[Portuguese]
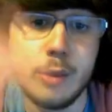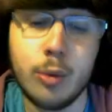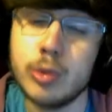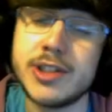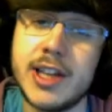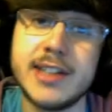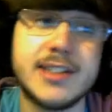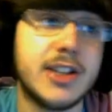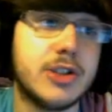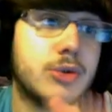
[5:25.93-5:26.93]
o é
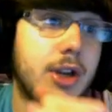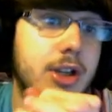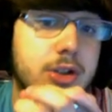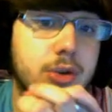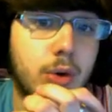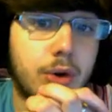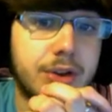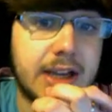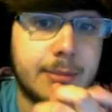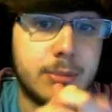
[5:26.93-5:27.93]
Stage 2, ou
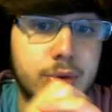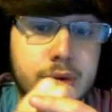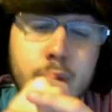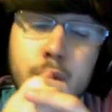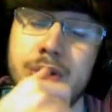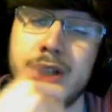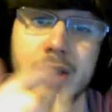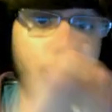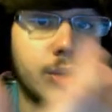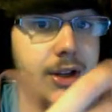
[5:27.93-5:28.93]
digamos o dia
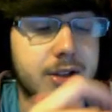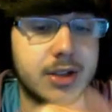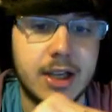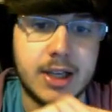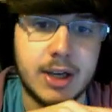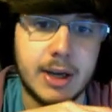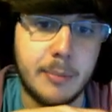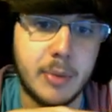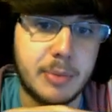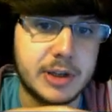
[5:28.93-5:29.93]
2, a,
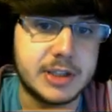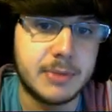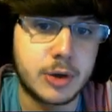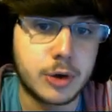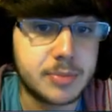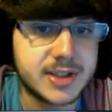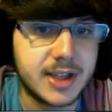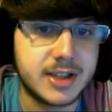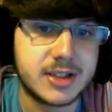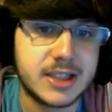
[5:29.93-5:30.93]
próxima Group
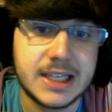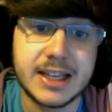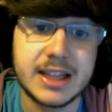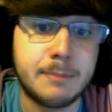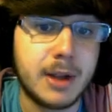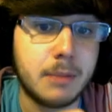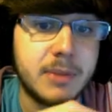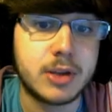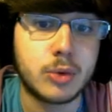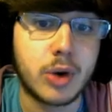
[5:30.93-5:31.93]
Stage, e cada
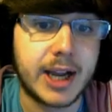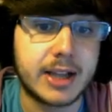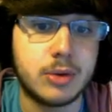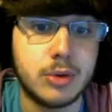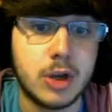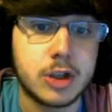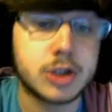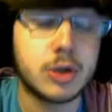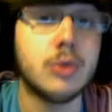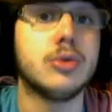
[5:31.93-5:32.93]
palpite correto
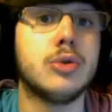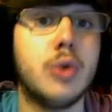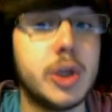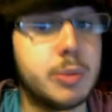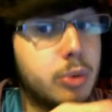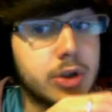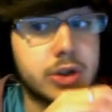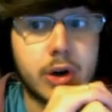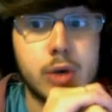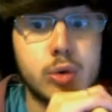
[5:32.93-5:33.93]
são 2
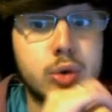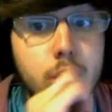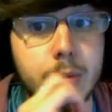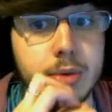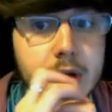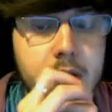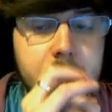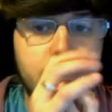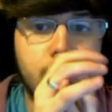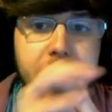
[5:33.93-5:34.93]
pontos. Agora é o dobro.
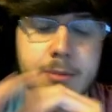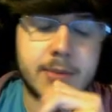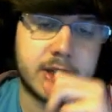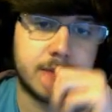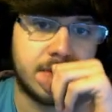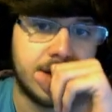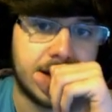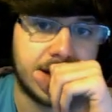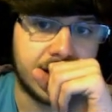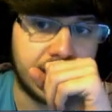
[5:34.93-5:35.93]
Eu quero mesmo
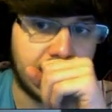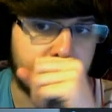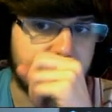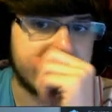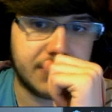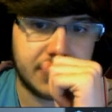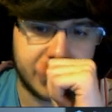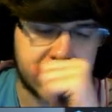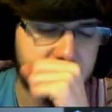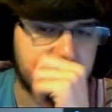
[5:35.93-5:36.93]
uh, ao máximo, até
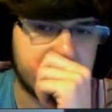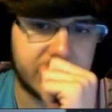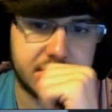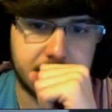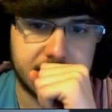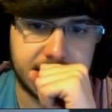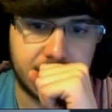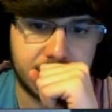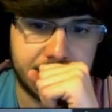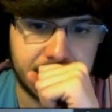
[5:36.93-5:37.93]
porque as classificações devem assim, ter
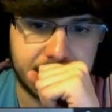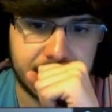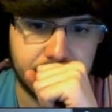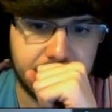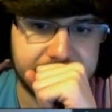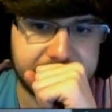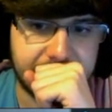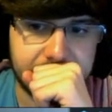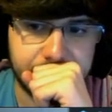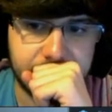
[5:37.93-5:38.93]
algum amigo, ok, estou em
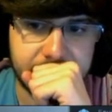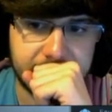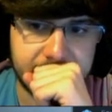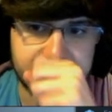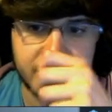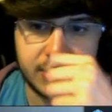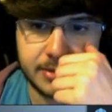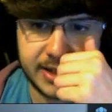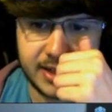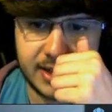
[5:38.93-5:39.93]
sétimo na minha lista, not
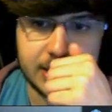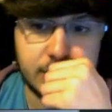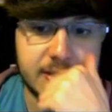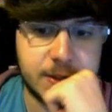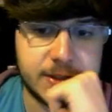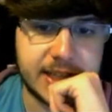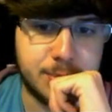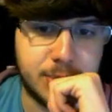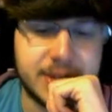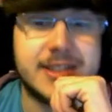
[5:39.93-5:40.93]
bad at Está toda a gente com 7
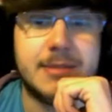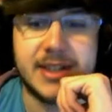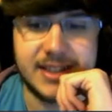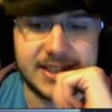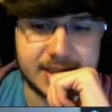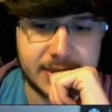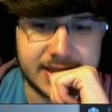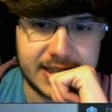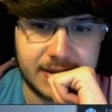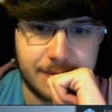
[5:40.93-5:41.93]
pontos na minha lista,
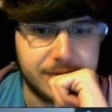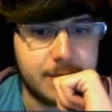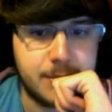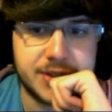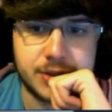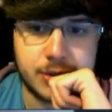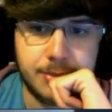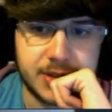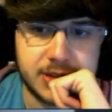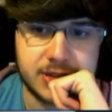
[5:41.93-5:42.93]
espetáculo, boa gente com
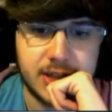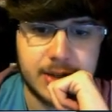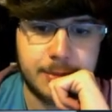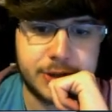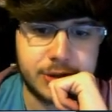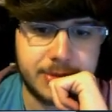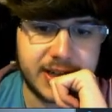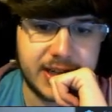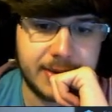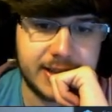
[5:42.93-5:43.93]
menos, mas estou a ver
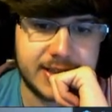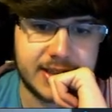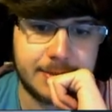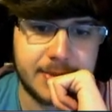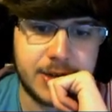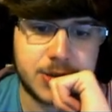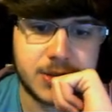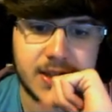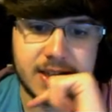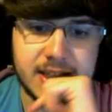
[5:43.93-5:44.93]
aqui na minha lista de amigos
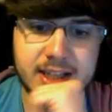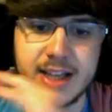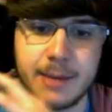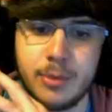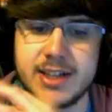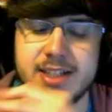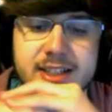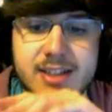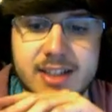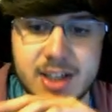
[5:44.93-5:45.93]
e está boa
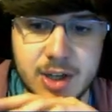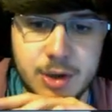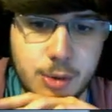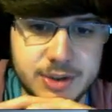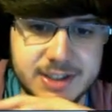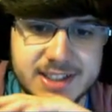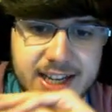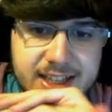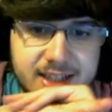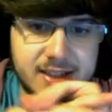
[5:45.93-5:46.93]
gente com
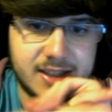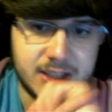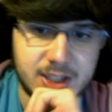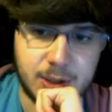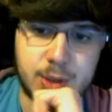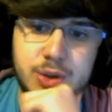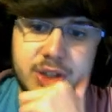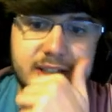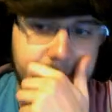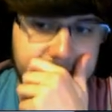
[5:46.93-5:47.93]
7, que o
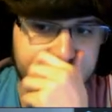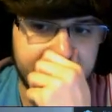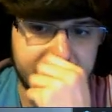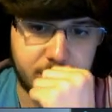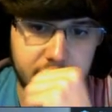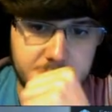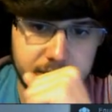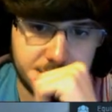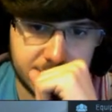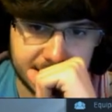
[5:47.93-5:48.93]
Xadrez também tem 7
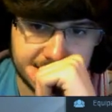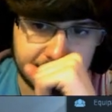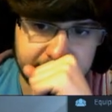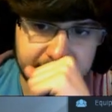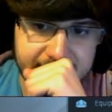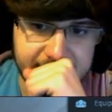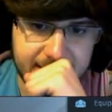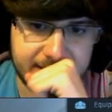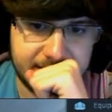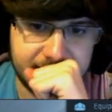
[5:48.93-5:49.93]
pontos, o Xadrez também tem
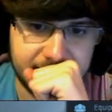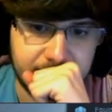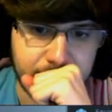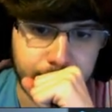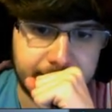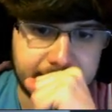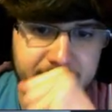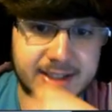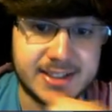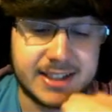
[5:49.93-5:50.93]
7, o Vano
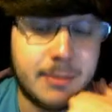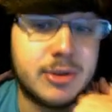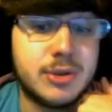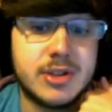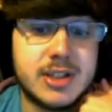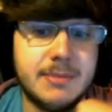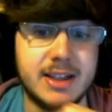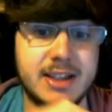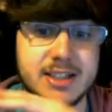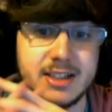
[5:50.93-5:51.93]
também tem 7, estamos todos na minha
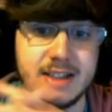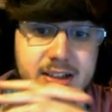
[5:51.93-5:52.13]
lista,